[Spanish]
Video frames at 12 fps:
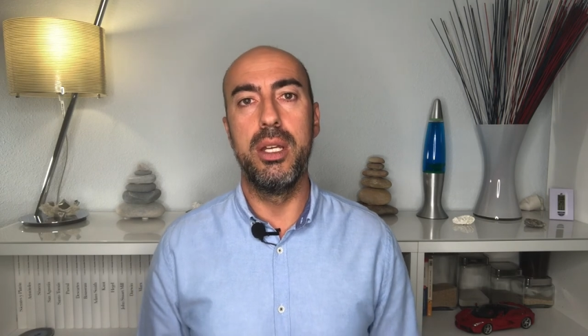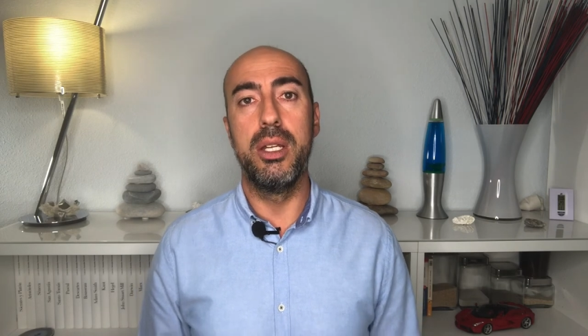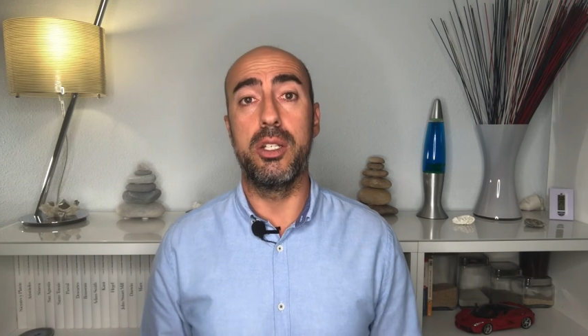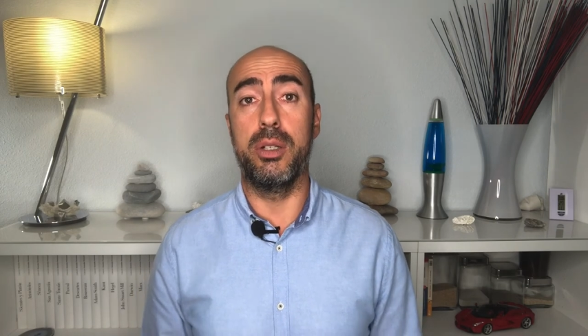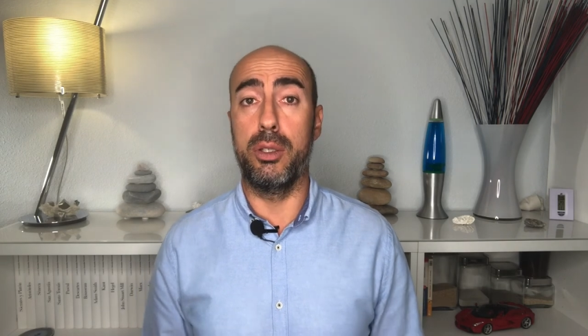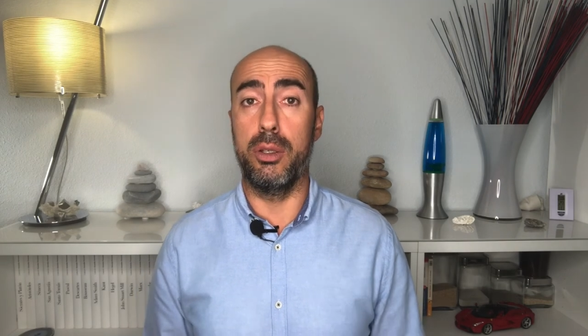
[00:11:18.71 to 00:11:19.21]

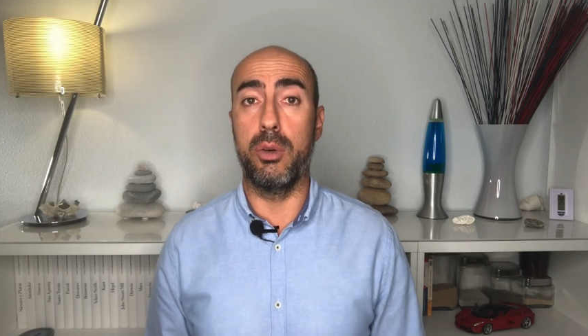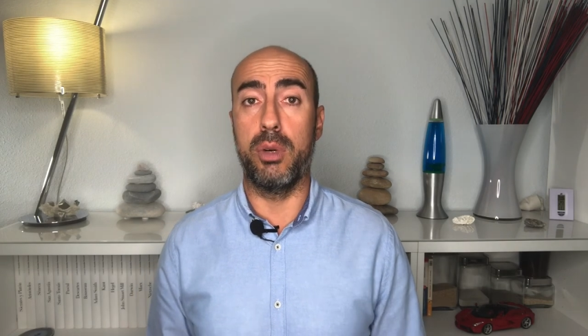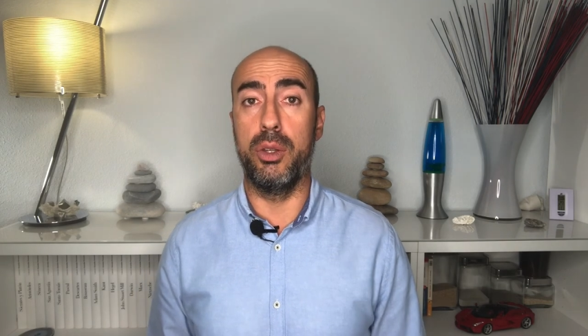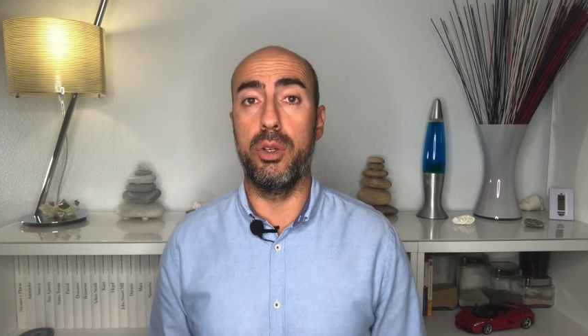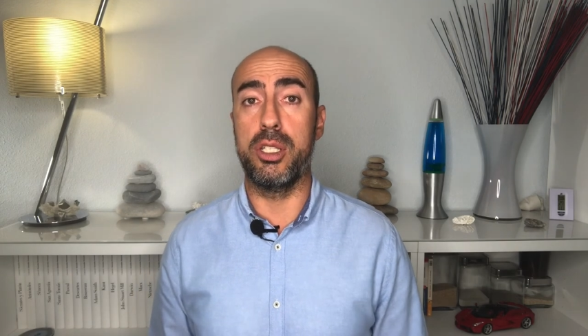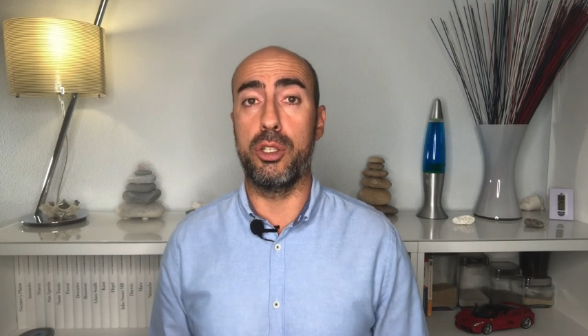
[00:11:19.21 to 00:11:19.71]
sobre todo
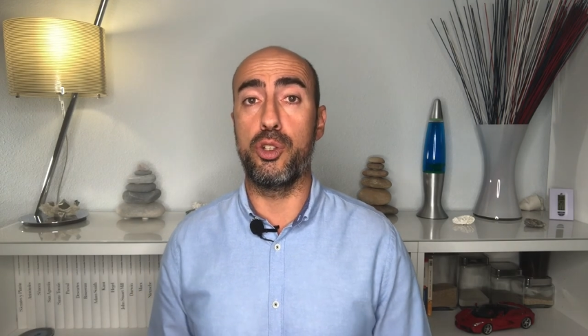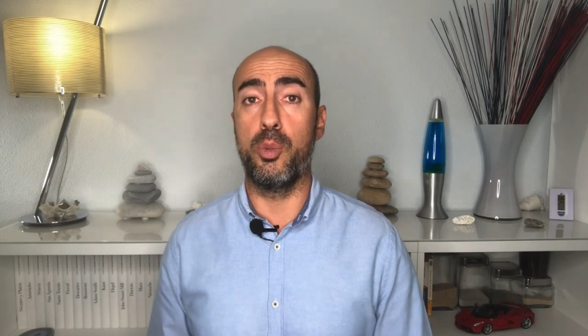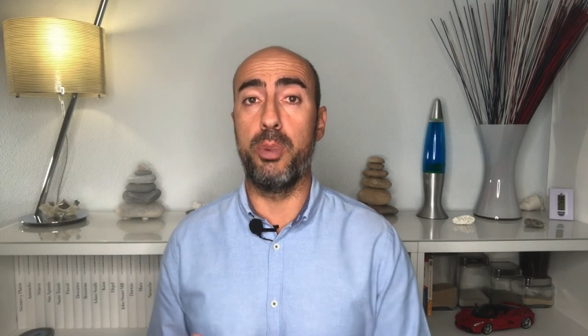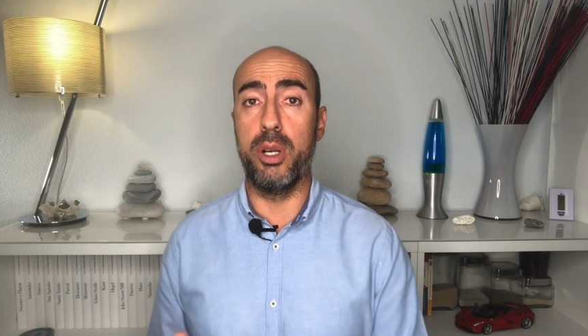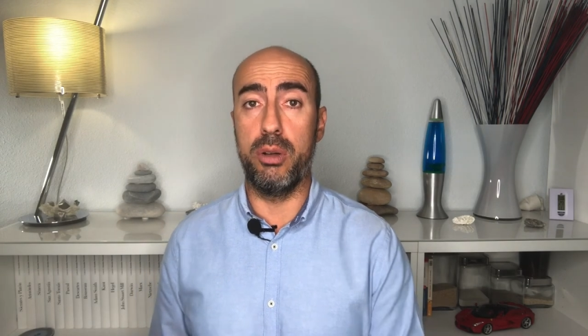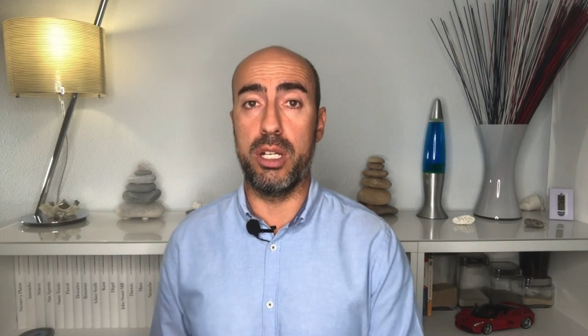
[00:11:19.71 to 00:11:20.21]
cuando esto
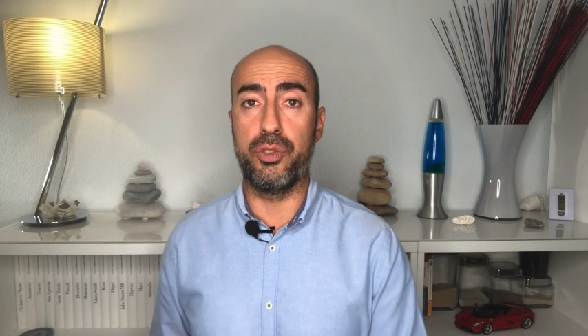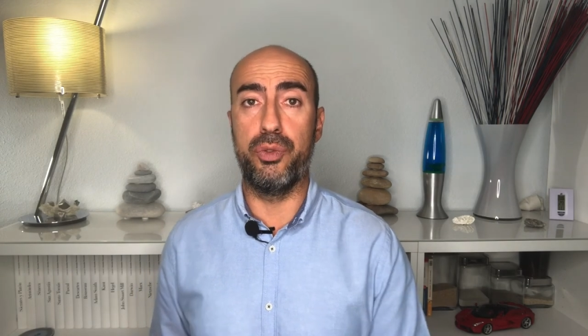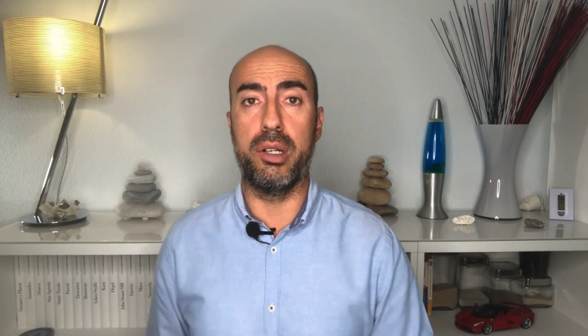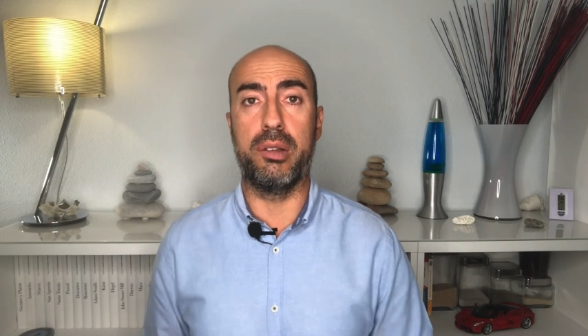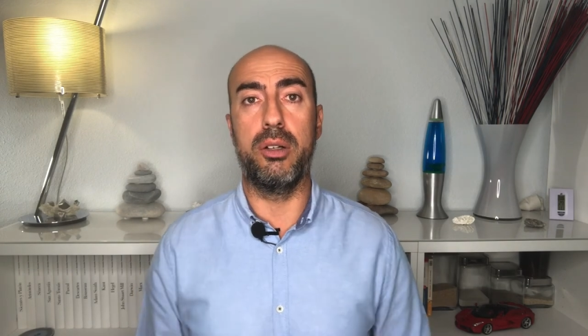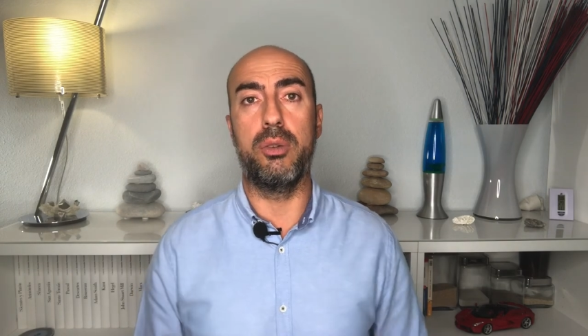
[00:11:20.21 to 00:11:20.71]
supone un
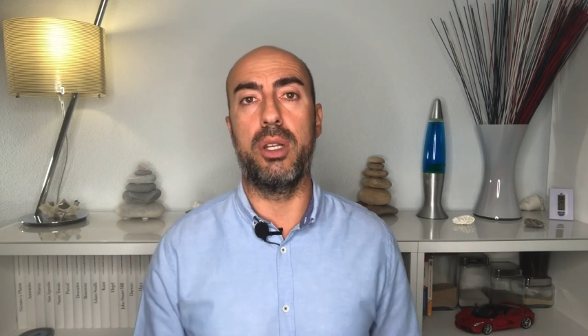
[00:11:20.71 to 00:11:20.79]
esfuerzo,